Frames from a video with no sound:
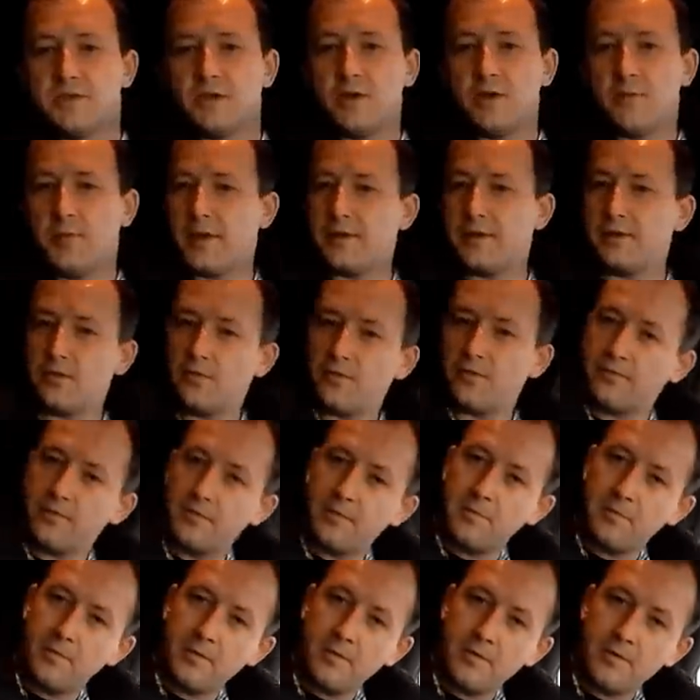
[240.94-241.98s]
km
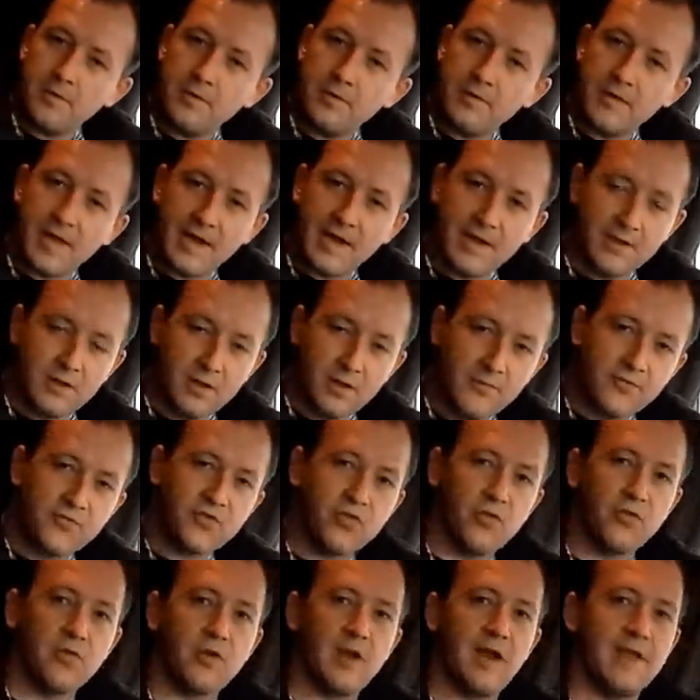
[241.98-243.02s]

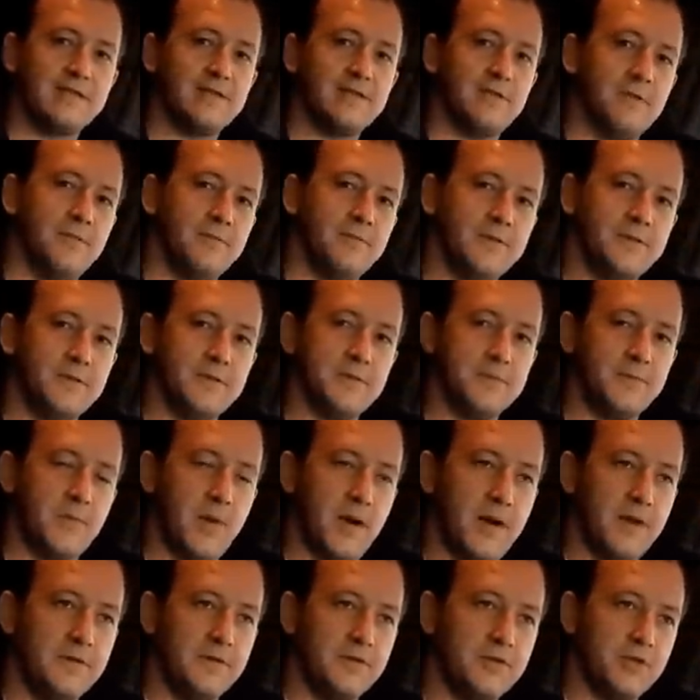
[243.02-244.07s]
najnowszą klasą emisji
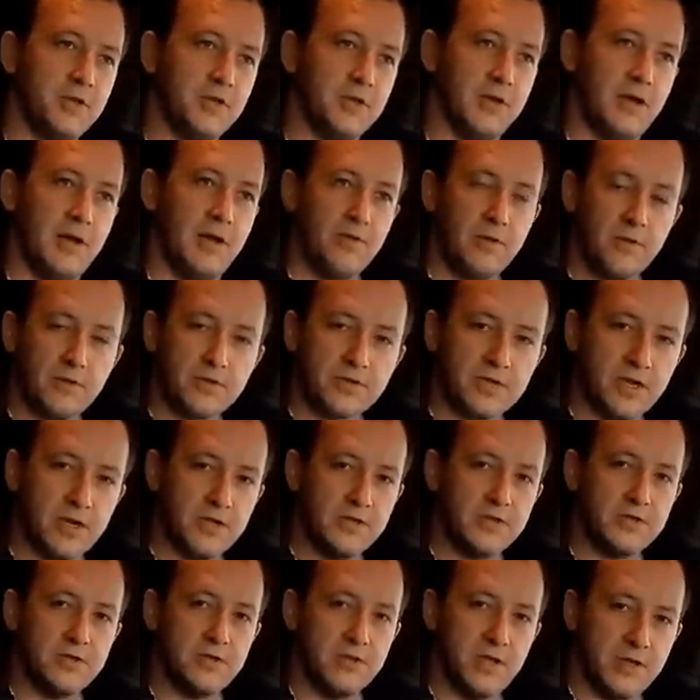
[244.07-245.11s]
spalin, czyli Euro 6,
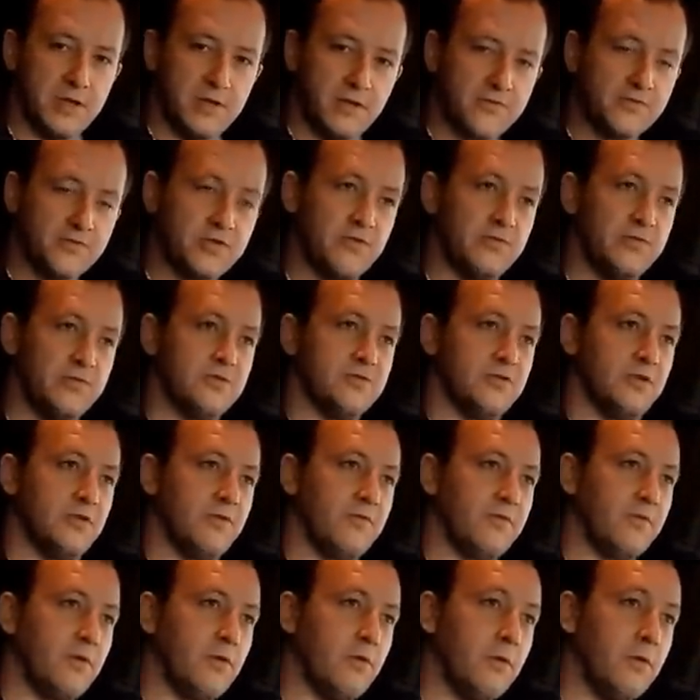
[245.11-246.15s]
najnowszą
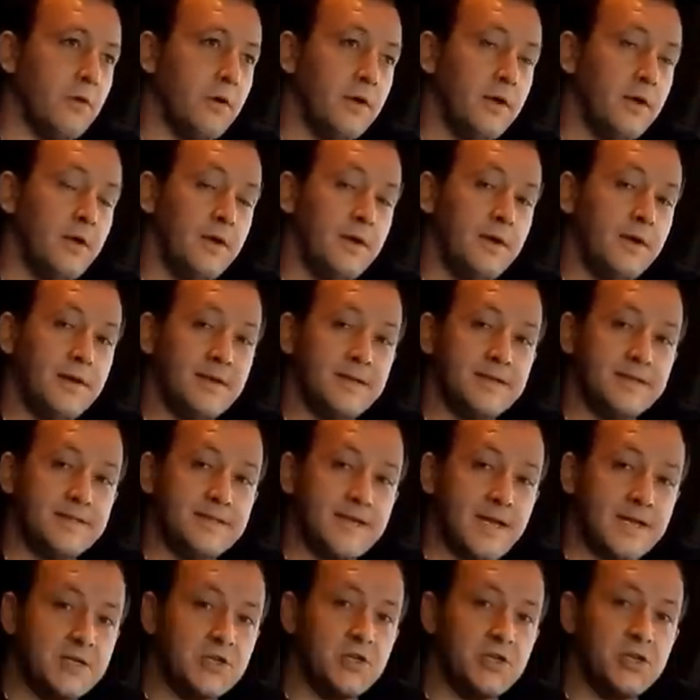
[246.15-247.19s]
ciężarówką,
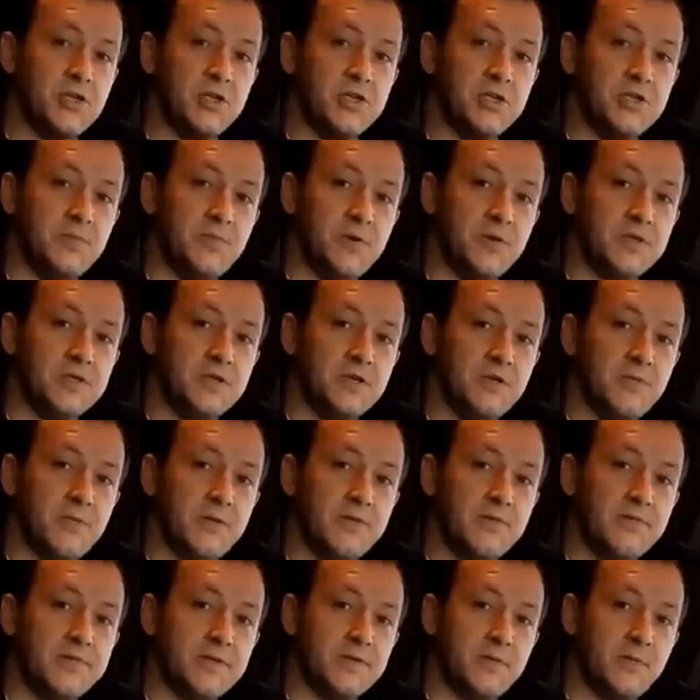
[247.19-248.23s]
za 35 km
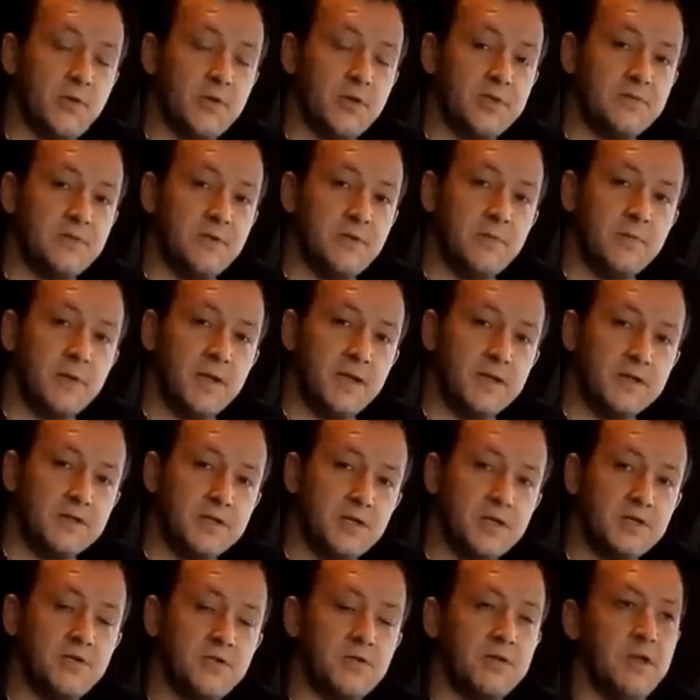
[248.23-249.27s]
zapłacimy
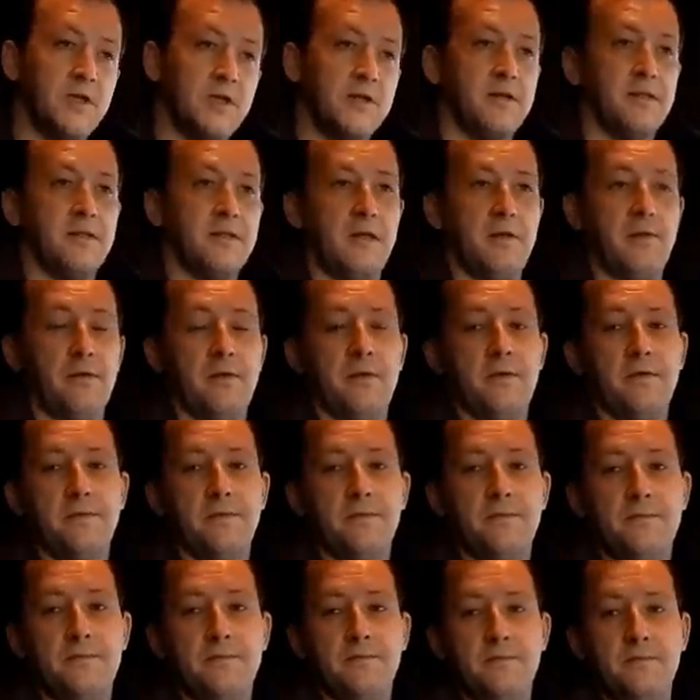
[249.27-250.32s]
51 euro,
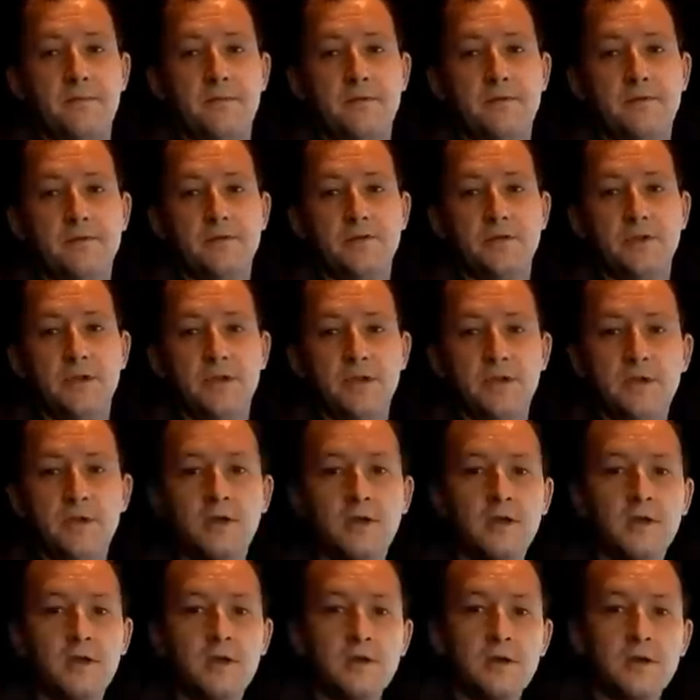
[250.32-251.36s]
czyli
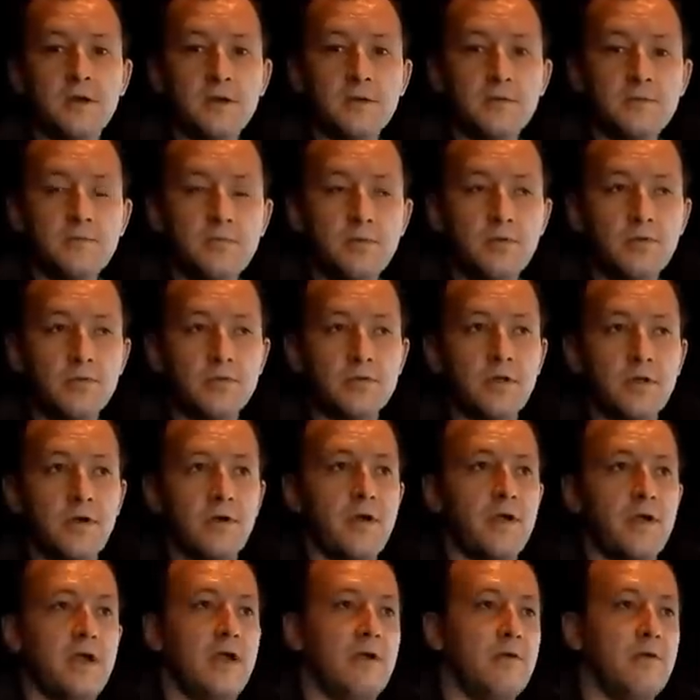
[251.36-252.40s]

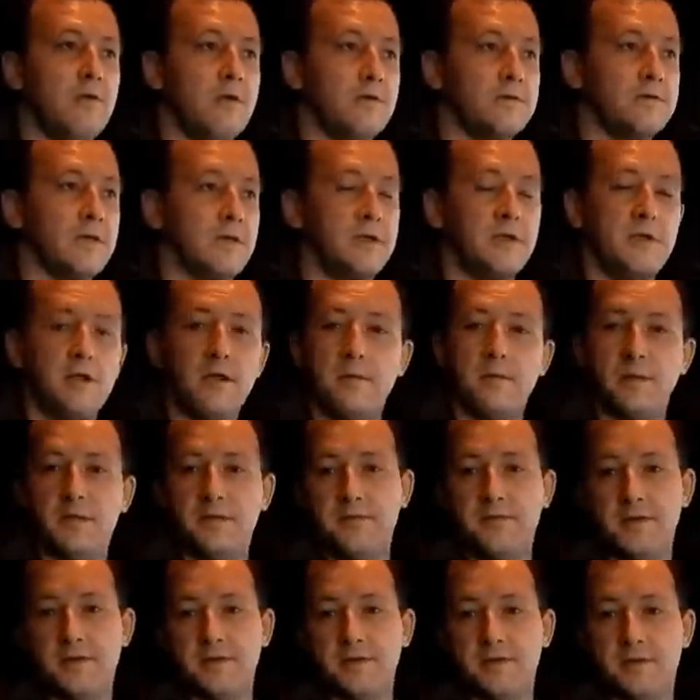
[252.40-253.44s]
1,5 euro za kilometr
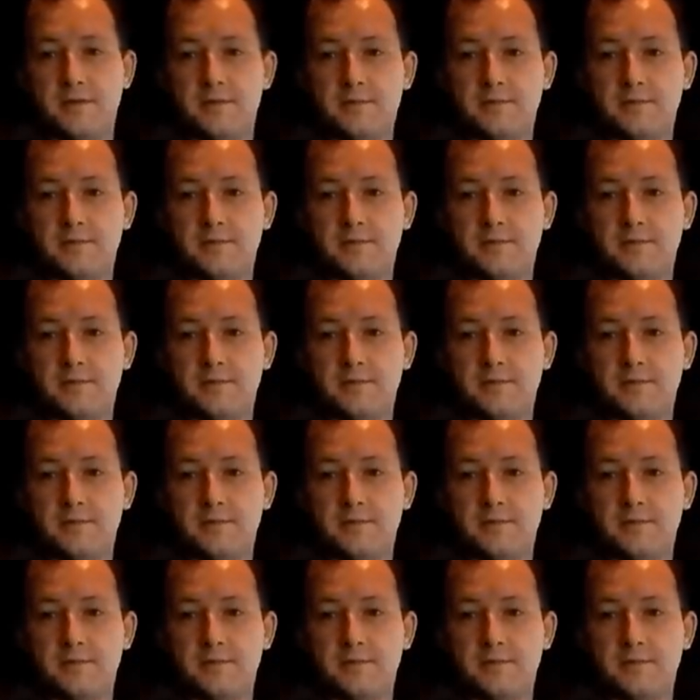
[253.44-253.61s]
wyjdzie.